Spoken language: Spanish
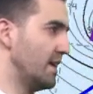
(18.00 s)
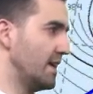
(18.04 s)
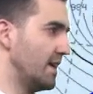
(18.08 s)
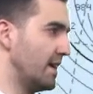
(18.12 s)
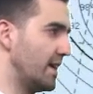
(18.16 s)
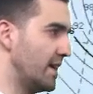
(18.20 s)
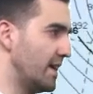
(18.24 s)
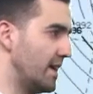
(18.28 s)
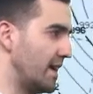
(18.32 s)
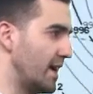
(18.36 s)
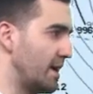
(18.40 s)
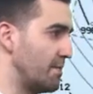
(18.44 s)

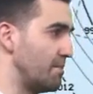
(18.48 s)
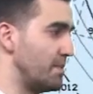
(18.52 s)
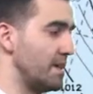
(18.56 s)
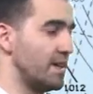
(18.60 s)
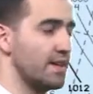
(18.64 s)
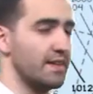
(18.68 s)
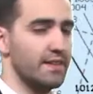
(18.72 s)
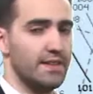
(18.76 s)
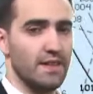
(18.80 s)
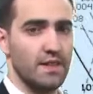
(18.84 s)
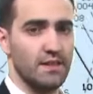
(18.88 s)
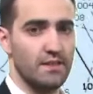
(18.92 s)
eh,
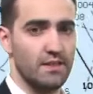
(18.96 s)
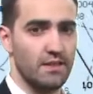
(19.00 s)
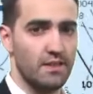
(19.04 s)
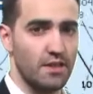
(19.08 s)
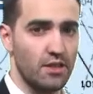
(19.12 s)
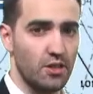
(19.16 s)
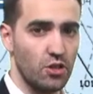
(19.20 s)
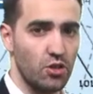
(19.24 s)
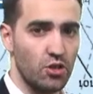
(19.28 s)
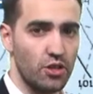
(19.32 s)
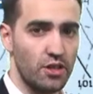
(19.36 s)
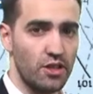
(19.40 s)
ambiente
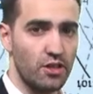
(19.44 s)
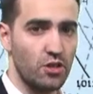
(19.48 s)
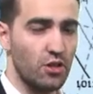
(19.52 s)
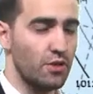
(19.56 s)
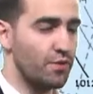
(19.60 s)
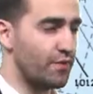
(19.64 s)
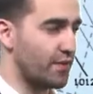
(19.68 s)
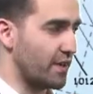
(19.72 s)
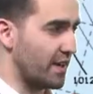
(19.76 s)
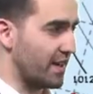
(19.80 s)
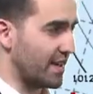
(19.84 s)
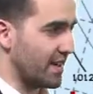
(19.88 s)

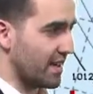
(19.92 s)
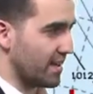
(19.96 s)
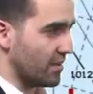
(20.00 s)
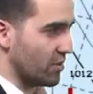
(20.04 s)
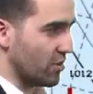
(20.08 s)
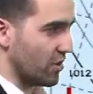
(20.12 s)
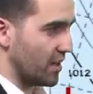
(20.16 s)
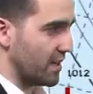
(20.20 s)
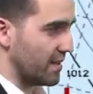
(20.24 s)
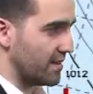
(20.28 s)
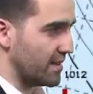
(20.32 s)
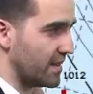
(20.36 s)
anticiclónico,
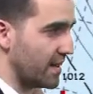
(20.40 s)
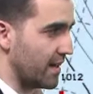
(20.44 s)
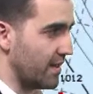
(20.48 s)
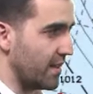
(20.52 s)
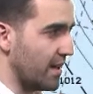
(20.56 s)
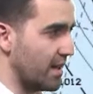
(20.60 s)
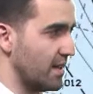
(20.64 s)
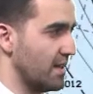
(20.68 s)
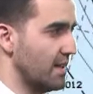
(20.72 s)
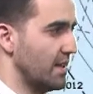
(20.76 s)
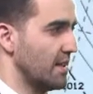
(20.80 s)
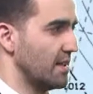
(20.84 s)
frenando la
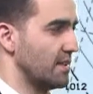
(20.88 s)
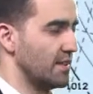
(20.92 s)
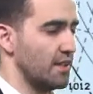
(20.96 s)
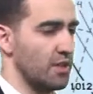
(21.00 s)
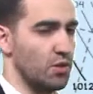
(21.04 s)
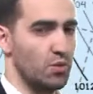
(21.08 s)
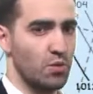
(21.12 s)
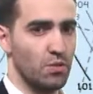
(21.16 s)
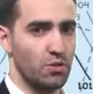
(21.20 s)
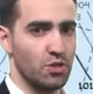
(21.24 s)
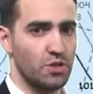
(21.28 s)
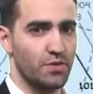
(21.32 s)
entrada
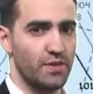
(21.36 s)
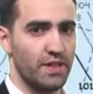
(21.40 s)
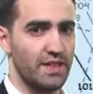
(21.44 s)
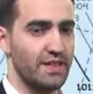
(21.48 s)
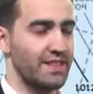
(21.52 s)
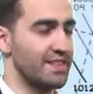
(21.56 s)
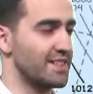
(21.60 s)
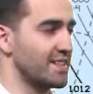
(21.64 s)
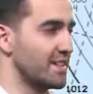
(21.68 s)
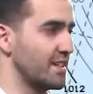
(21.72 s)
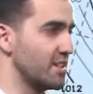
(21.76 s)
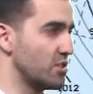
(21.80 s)
de nuevos
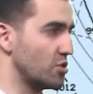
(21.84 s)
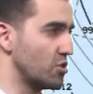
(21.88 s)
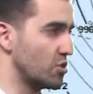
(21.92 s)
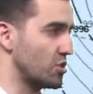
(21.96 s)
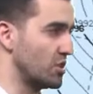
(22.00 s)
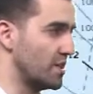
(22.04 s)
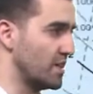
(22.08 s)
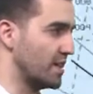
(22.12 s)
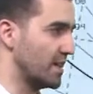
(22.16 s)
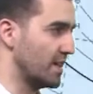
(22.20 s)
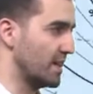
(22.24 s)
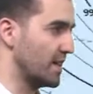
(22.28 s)
frentes que eso
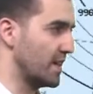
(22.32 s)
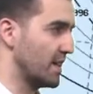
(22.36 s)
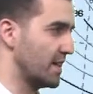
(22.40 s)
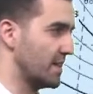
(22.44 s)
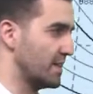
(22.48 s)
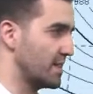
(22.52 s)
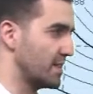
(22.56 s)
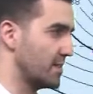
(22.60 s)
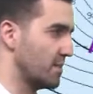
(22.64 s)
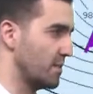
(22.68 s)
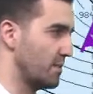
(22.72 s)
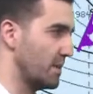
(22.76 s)
sí llegarán
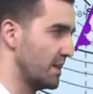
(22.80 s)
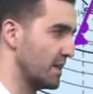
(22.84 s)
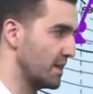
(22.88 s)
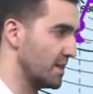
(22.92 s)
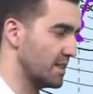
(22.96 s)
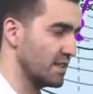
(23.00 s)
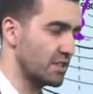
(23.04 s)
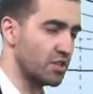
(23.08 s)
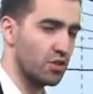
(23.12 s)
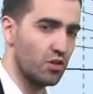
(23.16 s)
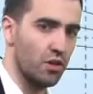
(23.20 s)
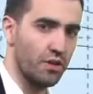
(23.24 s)
este
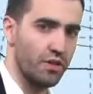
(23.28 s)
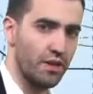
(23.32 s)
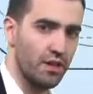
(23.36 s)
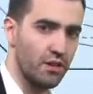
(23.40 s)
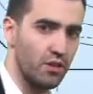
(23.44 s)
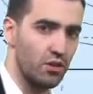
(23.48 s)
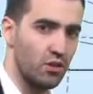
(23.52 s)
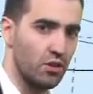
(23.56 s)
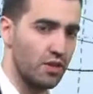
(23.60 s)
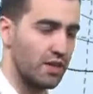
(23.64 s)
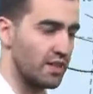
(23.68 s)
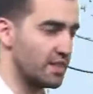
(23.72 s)
viernes
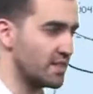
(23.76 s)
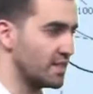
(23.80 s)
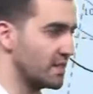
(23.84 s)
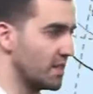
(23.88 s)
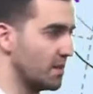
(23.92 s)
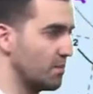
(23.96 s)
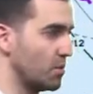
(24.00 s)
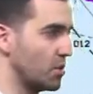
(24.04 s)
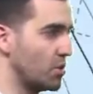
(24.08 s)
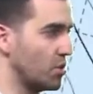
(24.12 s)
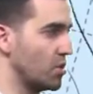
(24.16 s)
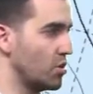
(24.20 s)
rozando el
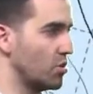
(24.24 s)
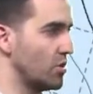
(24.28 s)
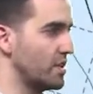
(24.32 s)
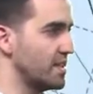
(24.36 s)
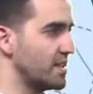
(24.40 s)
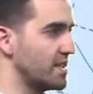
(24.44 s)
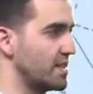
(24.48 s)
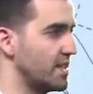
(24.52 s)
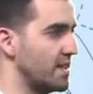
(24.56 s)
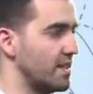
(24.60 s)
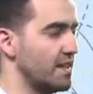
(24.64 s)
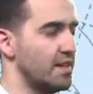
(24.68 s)
extremo
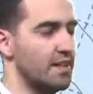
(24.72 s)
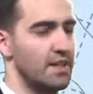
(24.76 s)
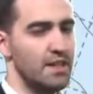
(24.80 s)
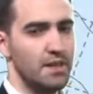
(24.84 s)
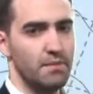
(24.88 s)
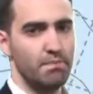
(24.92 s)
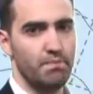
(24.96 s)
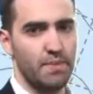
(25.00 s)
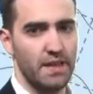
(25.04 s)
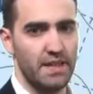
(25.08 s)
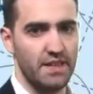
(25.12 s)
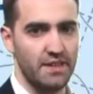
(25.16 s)
noroeste
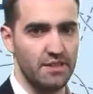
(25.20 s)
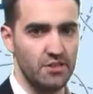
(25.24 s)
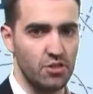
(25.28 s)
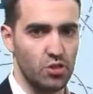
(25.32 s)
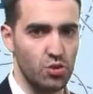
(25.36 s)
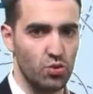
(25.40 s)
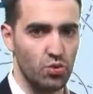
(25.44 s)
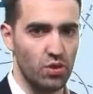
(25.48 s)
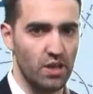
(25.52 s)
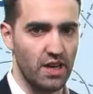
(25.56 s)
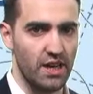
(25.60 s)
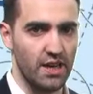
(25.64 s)

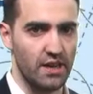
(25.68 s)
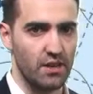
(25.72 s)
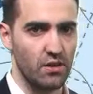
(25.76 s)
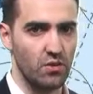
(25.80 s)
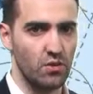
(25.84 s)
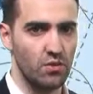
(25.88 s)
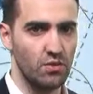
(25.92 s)
peninsular.